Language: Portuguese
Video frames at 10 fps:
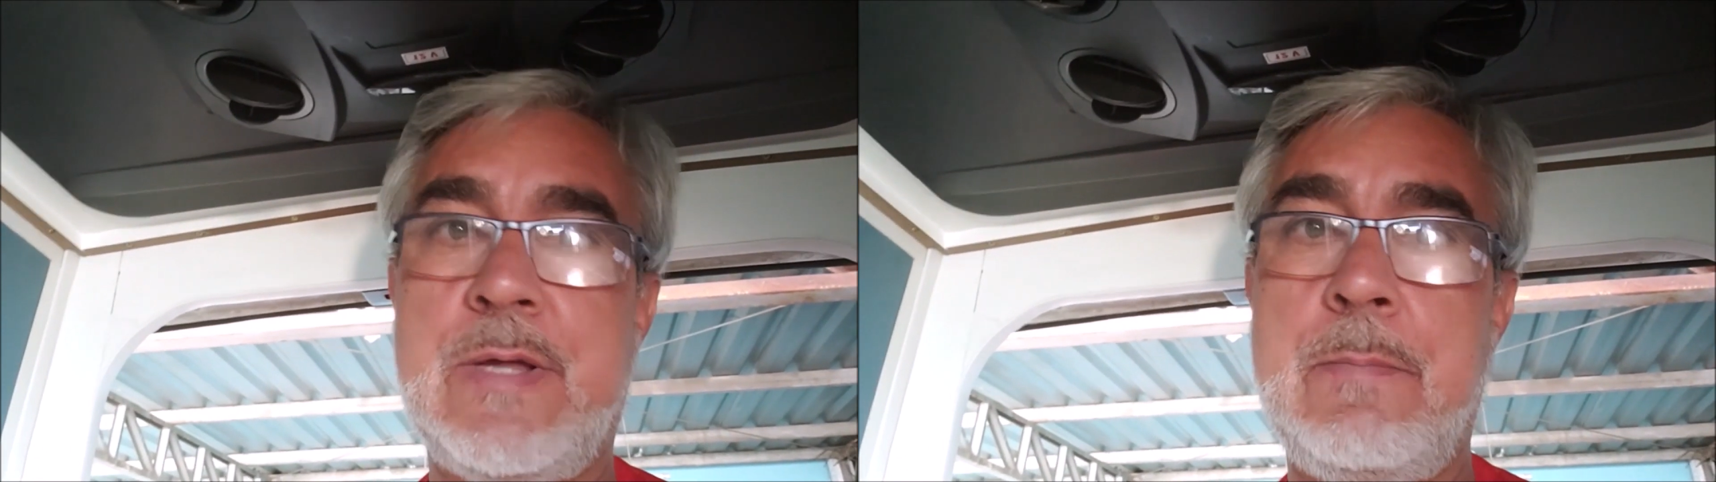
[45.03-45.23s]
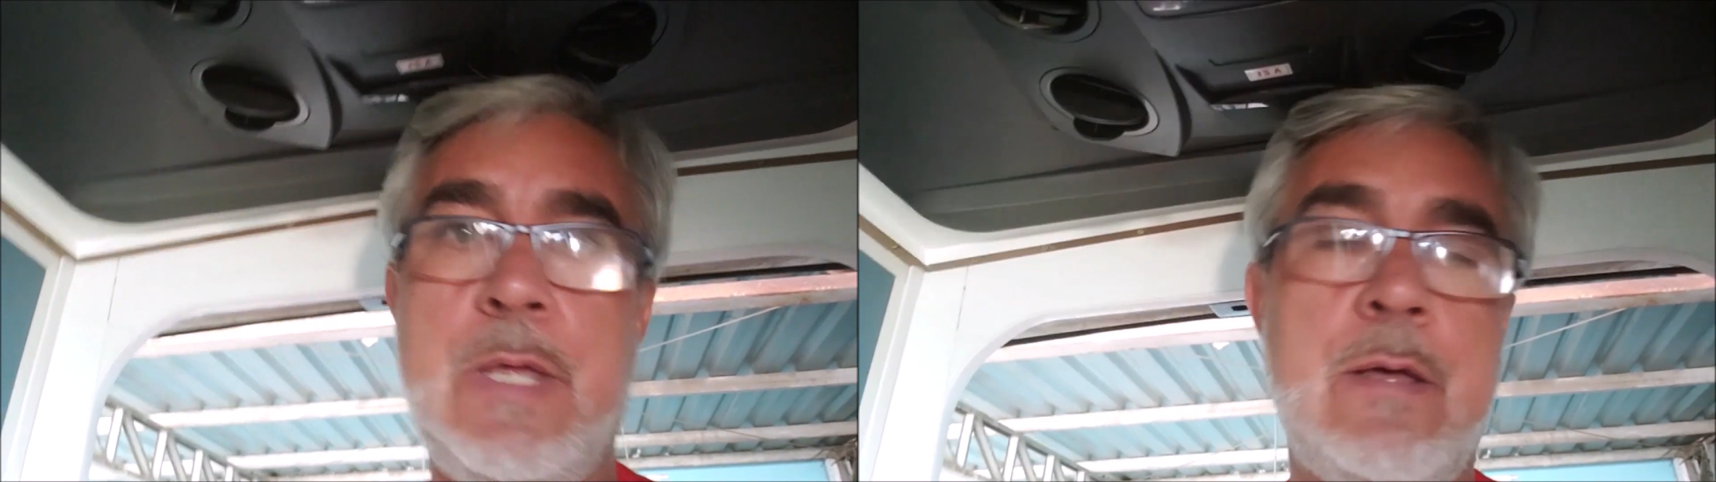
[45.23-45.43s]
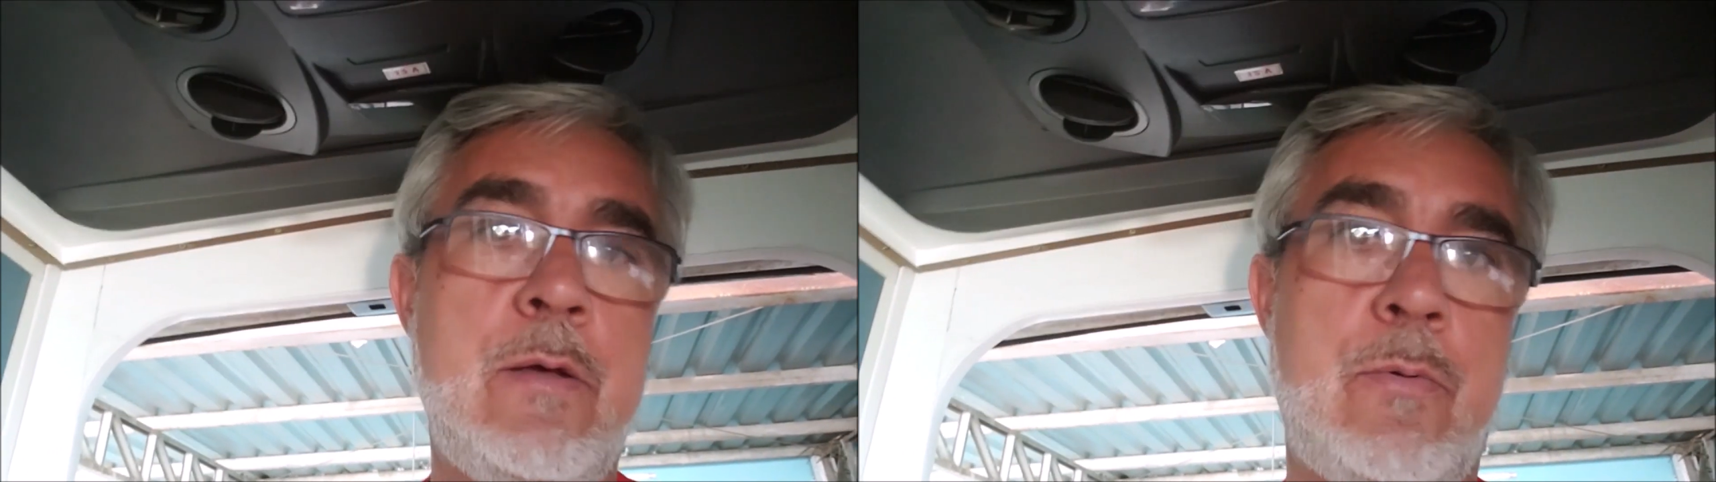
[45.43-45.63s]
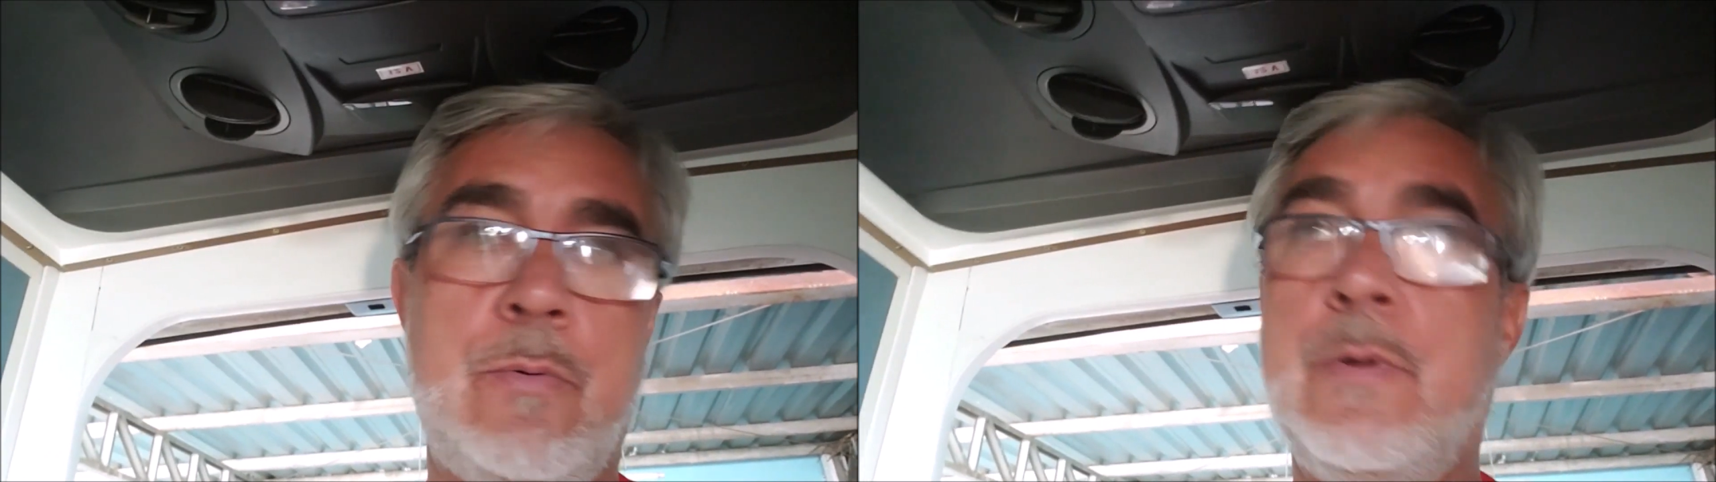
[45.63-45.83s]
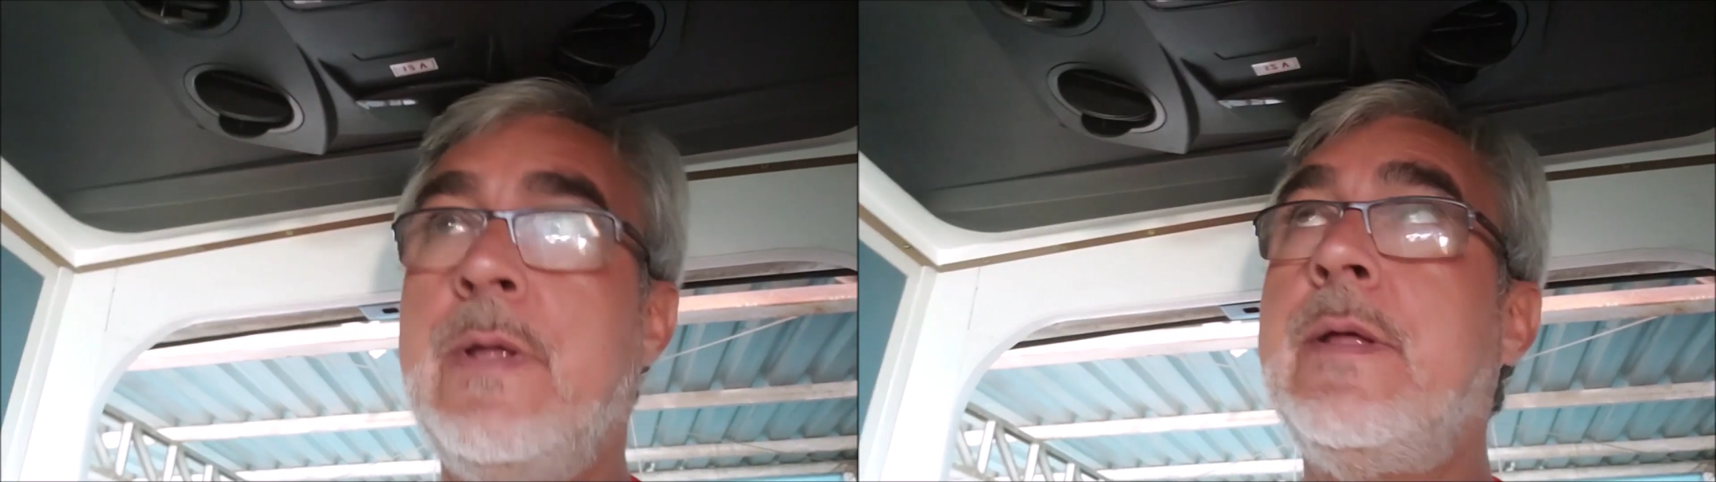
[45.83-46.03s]

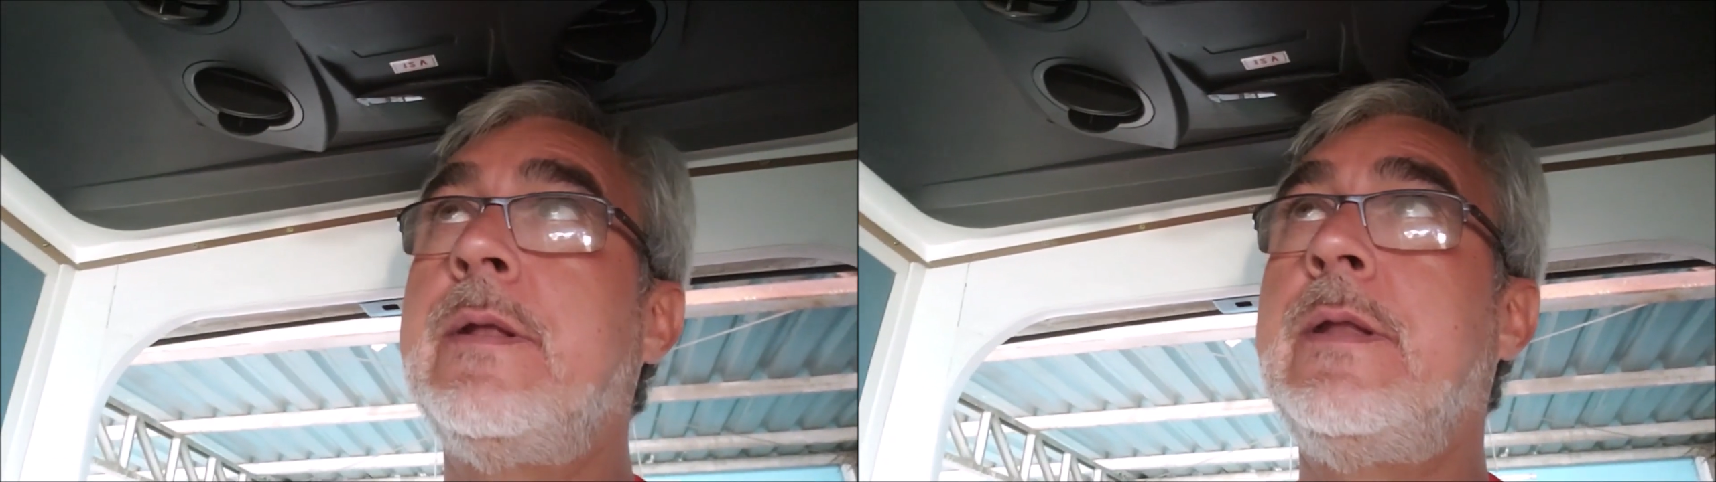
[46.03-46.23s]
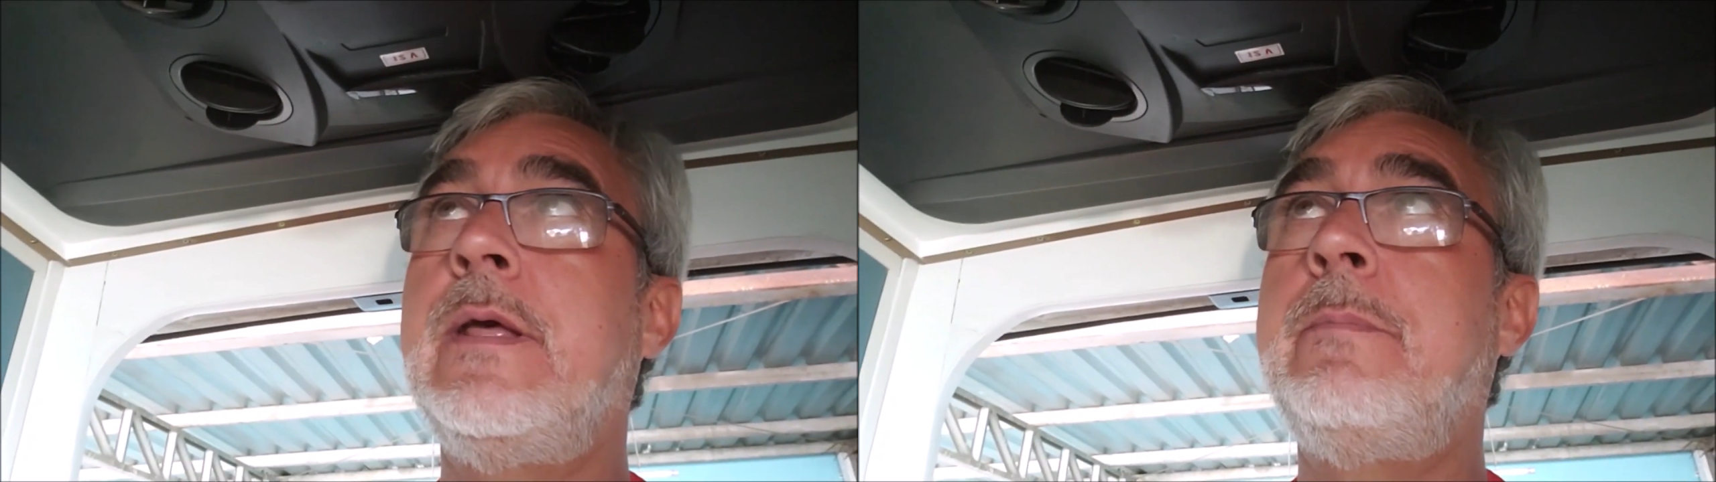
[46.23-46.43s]
Caminhão, de